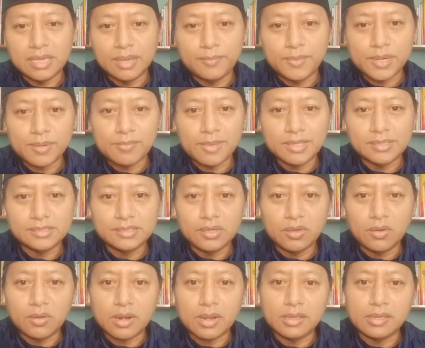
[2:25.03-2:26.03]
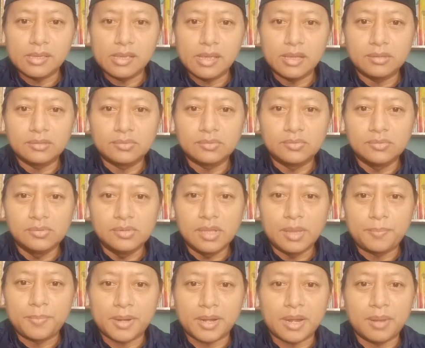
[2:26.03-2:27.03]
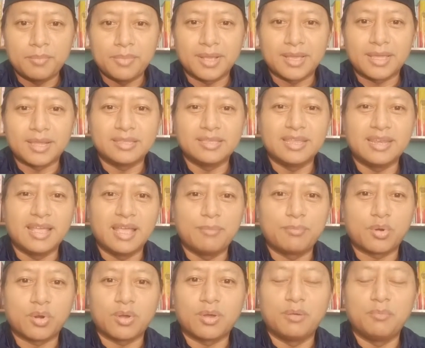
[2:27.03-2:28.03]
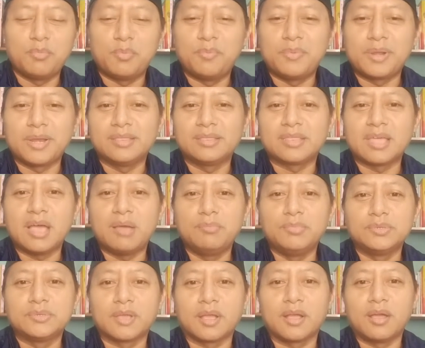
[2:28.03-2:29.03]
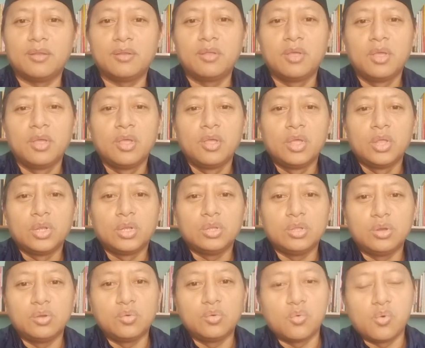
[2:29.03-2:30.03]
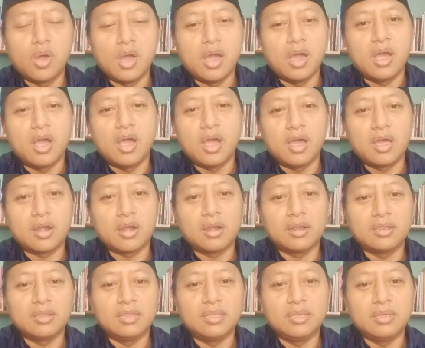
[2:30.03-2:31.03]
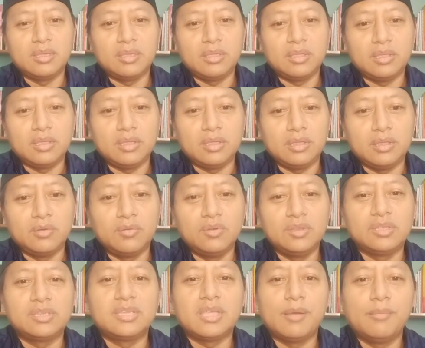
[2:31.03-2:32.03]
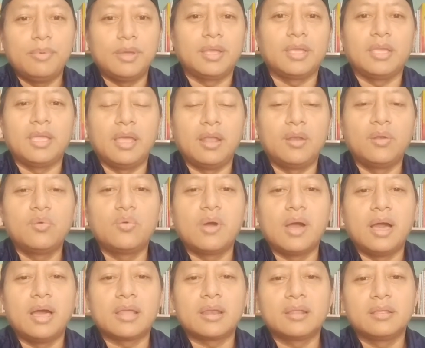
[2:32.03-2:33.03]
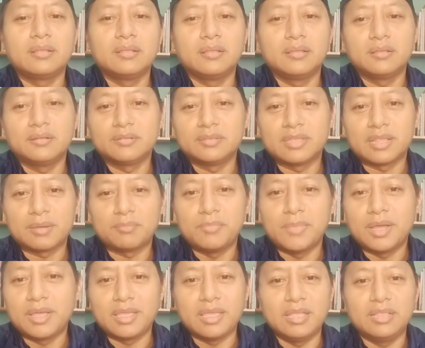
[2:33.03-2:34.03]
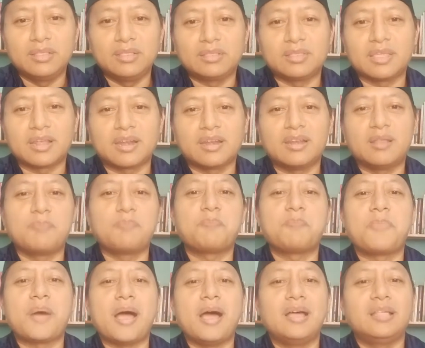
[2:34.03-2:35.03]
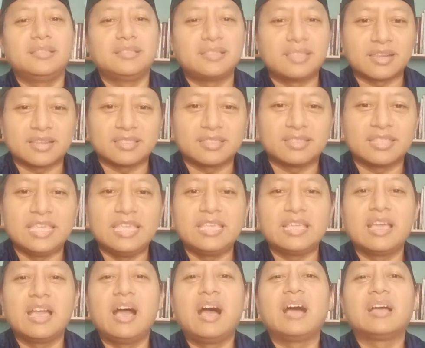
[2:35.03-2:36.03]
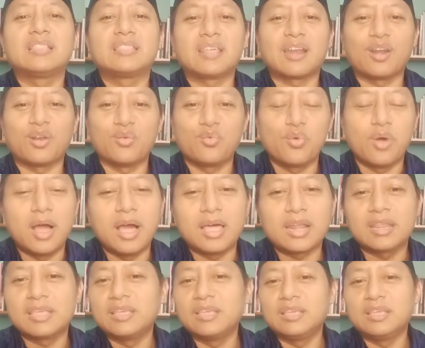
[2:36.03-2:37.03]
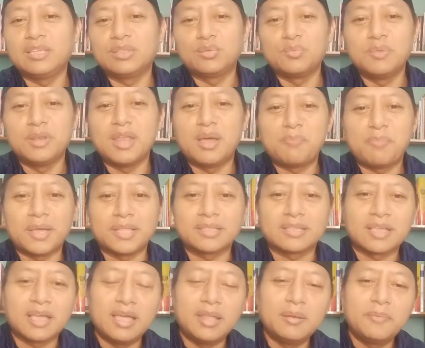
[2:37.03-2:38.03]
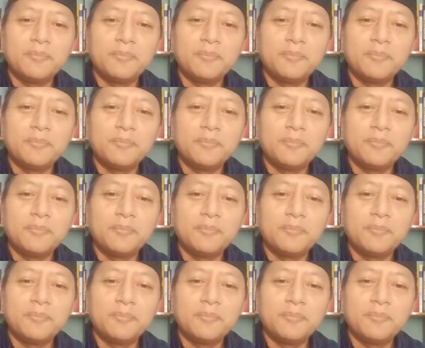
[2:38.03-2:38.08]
Afirmasi orang yang sudah pernah bekerja dengan program pemerintah misalkan di luar di Indonesia bagian luar ter, bagian terdepan tertinggal terluar itu mendapatkan